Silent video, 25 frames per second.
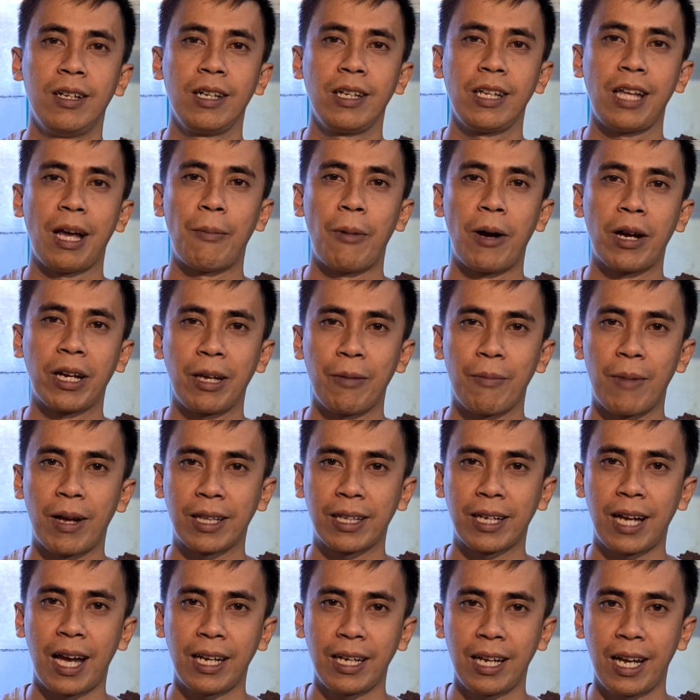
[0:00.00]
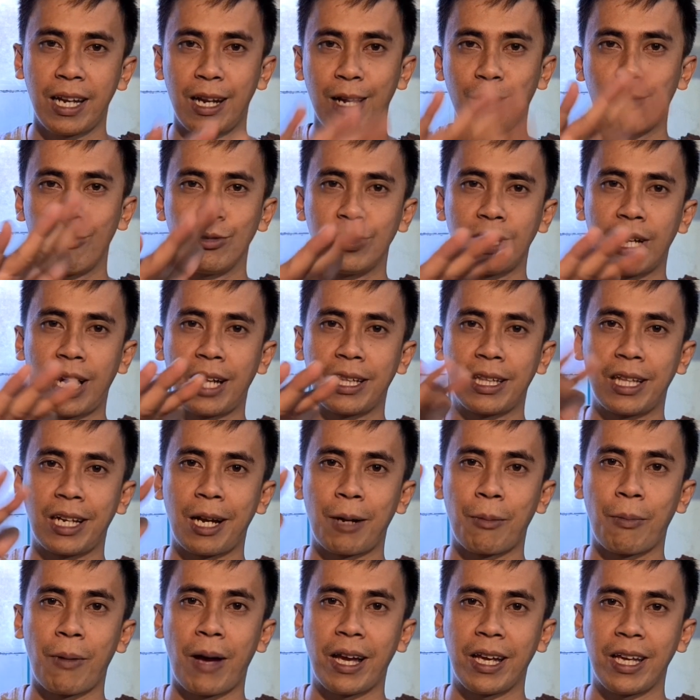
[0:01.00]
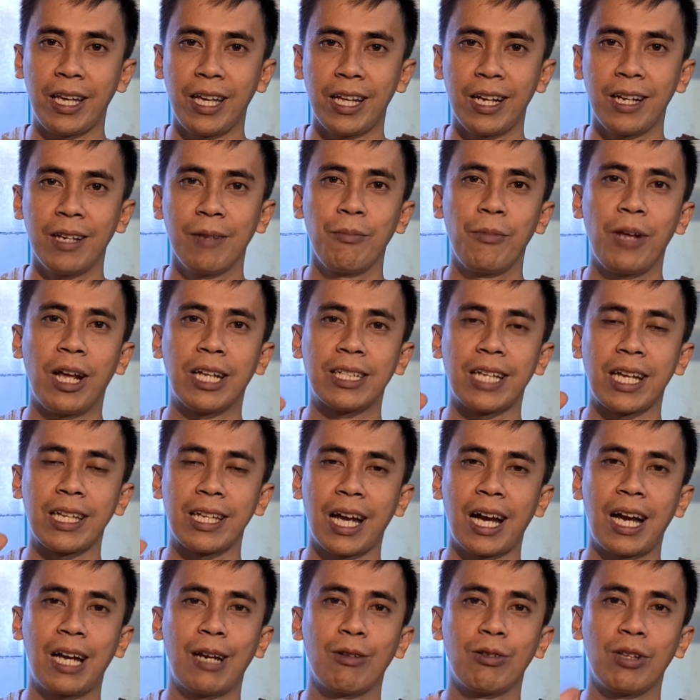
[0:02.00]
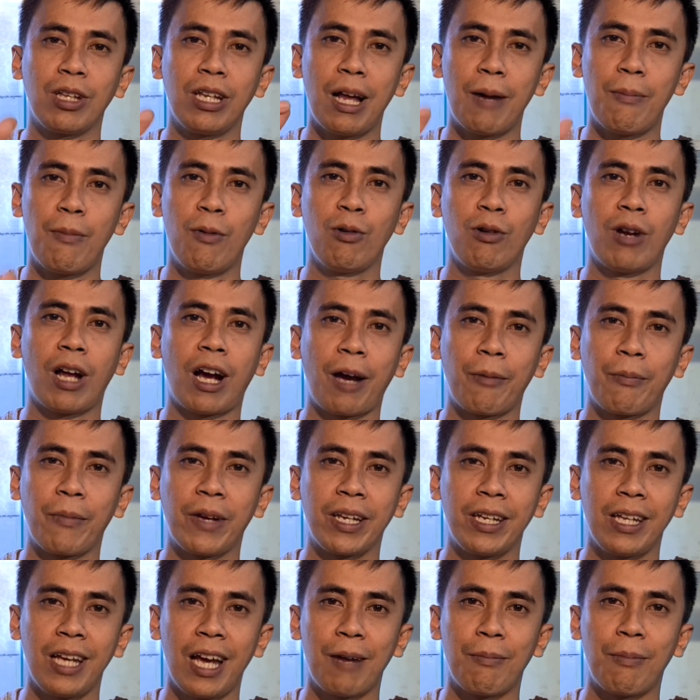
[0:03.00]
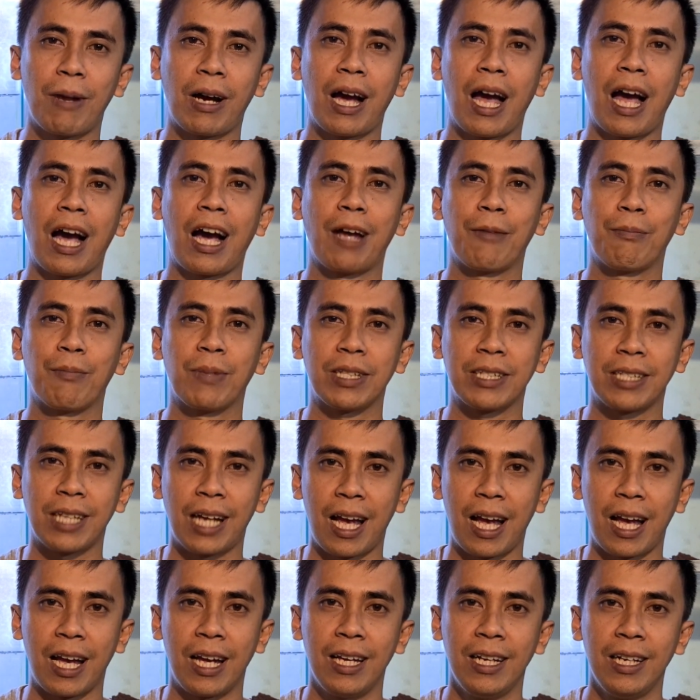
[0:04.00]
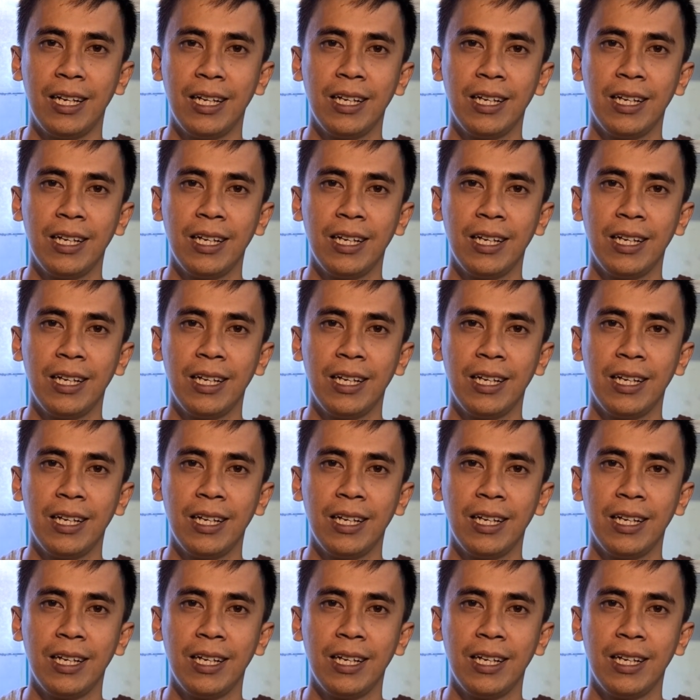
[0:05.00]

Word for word: yang mengakibatkan ada guncangan terhadap air biasanya kalau tidak menggunakan media maka akan pecah